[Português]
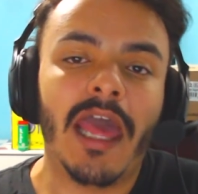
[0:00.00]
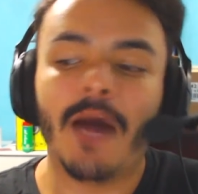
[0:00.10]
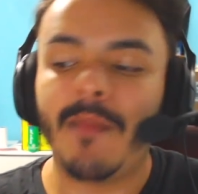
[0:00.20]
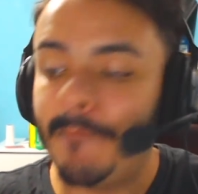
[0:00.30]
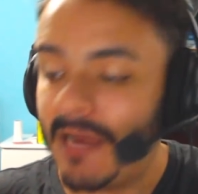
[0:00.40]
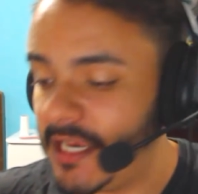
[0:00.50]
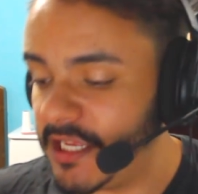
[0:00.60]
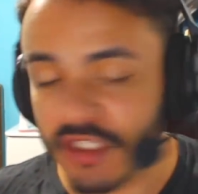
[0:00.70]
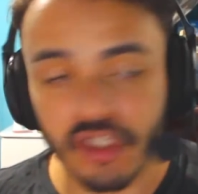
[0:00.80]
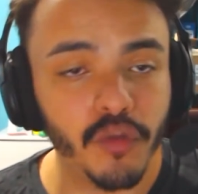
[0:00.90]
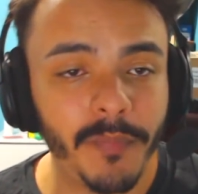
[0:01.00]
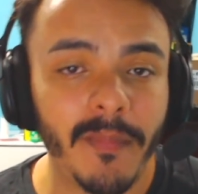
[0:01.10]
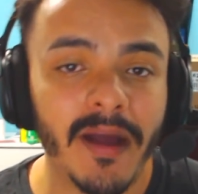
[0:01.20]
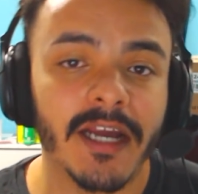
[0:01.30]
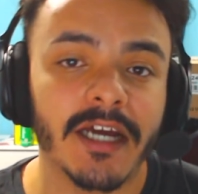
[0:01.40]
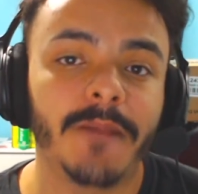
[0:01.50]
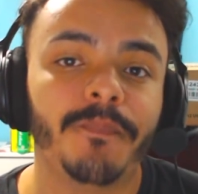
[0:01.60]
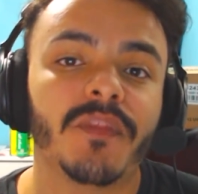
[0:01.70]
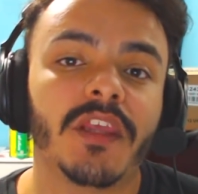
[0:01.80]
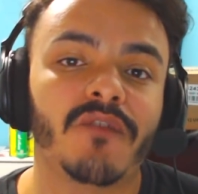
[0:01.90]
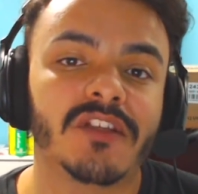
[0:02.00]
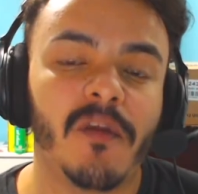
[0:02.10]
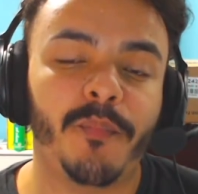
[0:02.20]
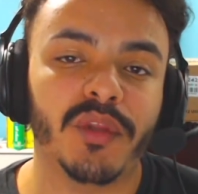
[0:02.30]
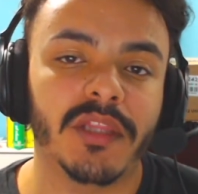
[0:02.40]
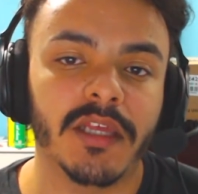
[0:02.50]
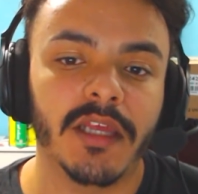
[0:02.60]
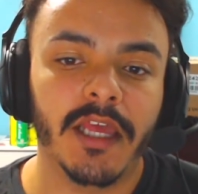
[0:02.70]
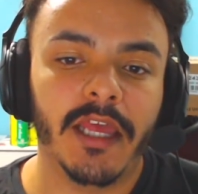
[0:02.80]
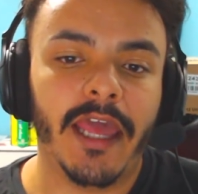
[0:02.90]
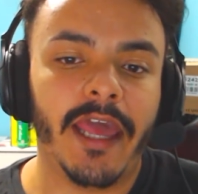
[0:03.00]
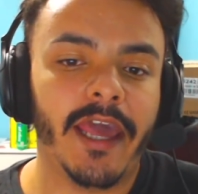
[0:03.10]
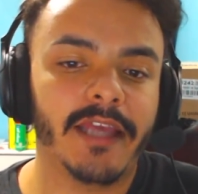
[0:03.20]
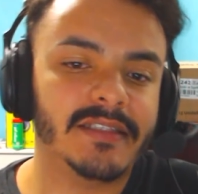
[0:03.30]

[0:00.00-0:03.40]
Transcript: a uma playlist super bacana que você vai poder é,